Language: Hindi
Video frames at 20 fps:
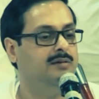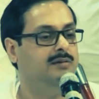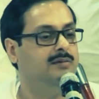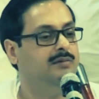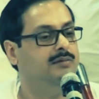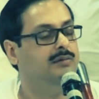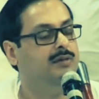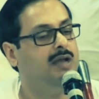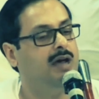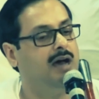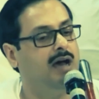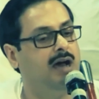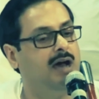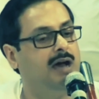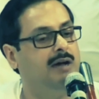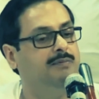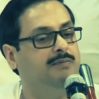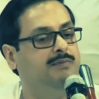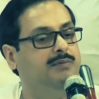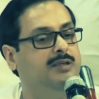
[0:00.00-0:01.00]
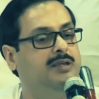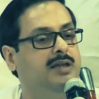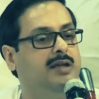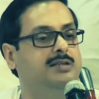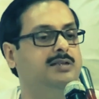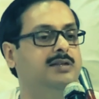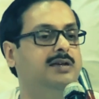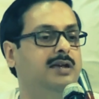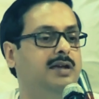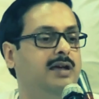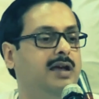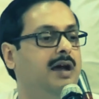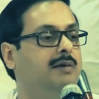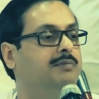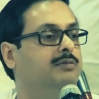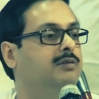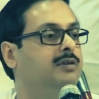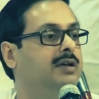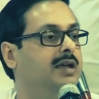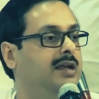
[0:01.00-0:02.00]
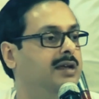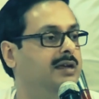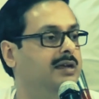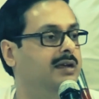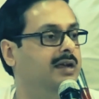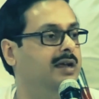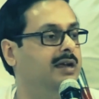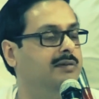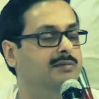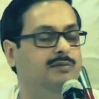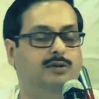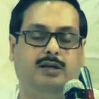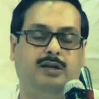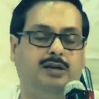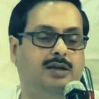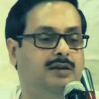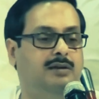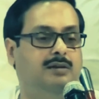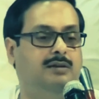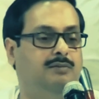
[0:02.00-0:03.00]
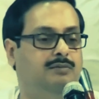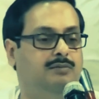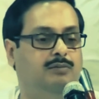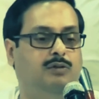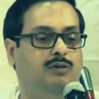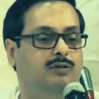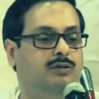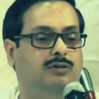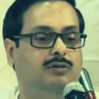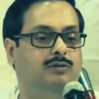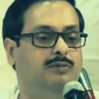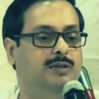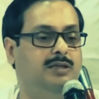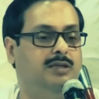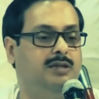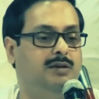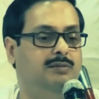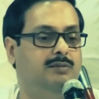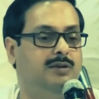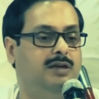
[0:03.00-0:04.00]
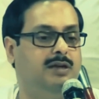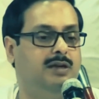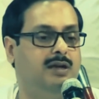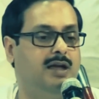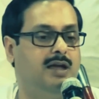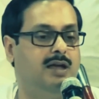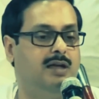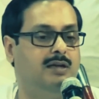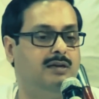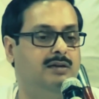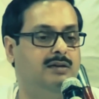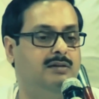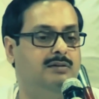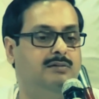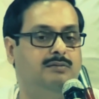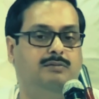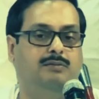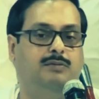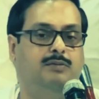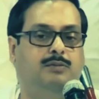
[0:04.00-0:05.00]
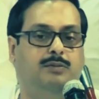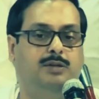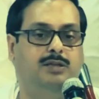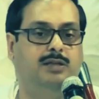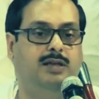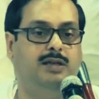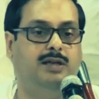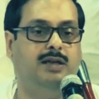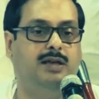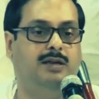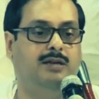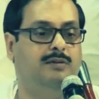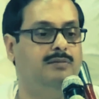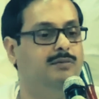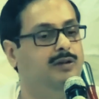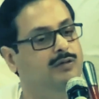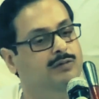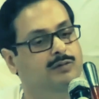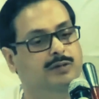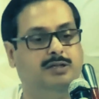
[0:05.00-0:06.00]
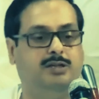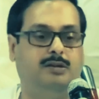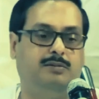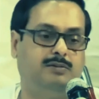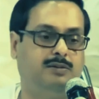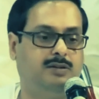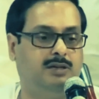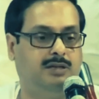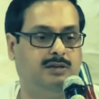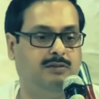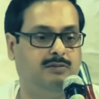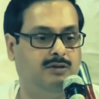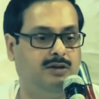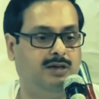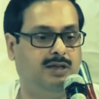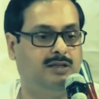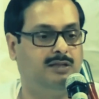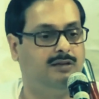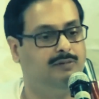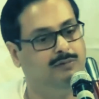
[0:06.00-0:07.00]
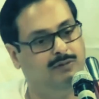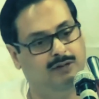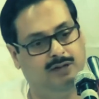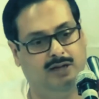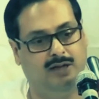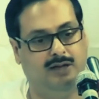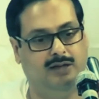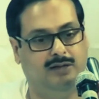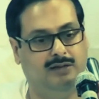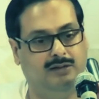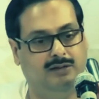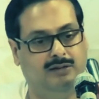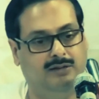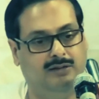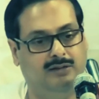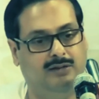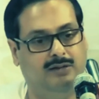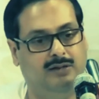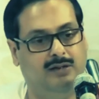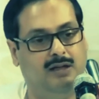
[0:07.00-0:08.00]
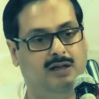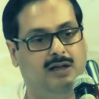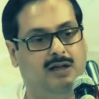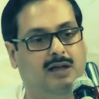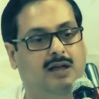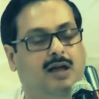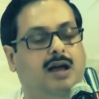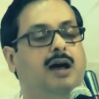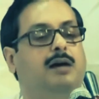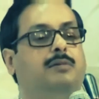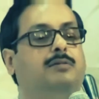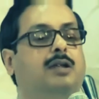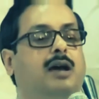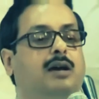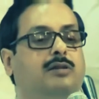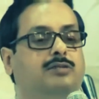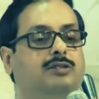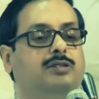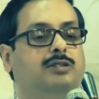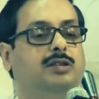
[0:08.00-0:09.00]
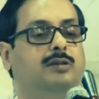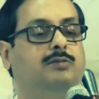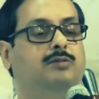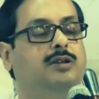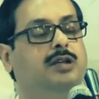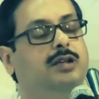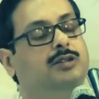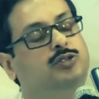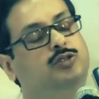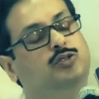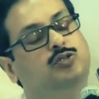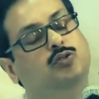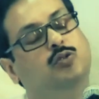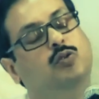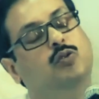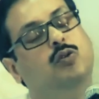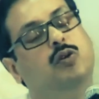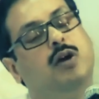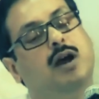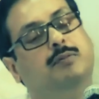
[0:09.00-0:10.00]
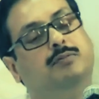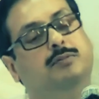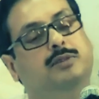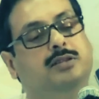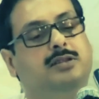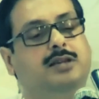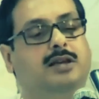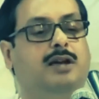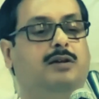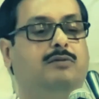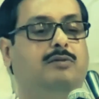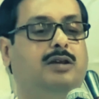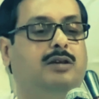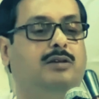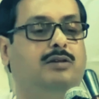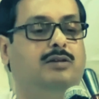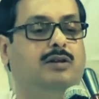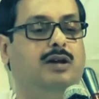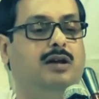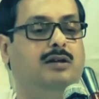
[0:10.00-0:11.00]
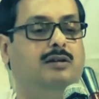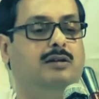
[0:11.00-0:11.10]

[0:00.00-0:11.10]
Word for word: बोला आप पिताजी हैं आपको क्या लग रहा है बोले बहुत उम्मीद कम लग रहा है उम्मीद नहीं है बोले उम्मीद सब खत्म हो गया था बोला हाँ आप ठाकुर जी से बोलिए जो आप दीजिएगा वही होगा